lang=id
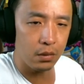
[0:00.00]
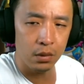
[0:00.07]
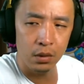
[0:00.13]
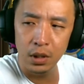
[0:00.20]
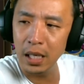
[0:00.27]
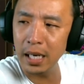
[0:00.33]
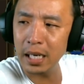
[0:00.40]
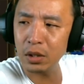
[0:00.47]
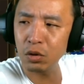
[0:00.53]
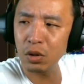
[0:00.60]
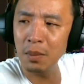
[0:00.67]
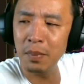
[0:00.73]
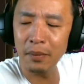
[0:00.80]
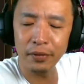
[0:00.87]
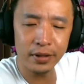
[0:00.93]
tidak ada
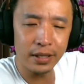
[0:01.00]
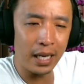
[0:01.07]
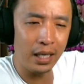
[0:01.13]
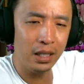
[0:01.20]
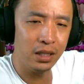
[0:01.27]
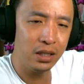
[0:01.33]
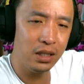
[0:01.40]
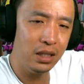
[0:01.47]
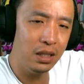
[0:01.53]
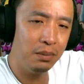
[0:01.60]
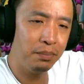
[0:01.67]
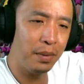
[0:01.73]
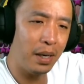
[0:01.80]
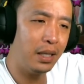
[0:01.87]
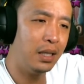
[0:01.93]
tukang buff attack di sini
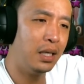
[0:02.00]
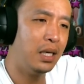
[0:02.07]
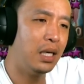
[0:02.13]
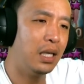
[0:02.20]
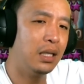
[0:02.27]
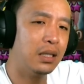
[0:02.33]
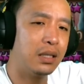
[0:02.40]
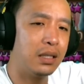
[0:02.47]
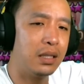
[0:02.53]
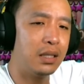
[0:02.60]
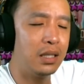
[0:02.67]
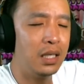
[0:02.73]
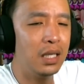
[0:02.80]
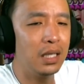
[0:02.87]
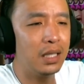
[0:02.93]
main heal
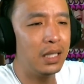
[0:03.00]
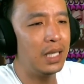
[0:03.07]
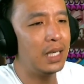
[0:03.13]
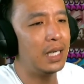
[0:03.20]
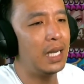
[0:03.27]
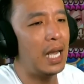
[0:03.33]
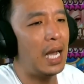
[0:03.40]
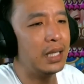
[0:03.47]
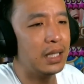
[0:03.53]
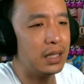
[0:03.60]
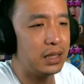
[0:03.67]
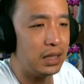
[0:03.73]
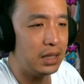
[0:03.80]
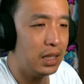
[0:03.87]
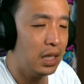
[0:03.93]
heal gede-gede aja
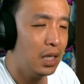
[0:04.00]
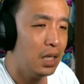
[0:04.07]
sih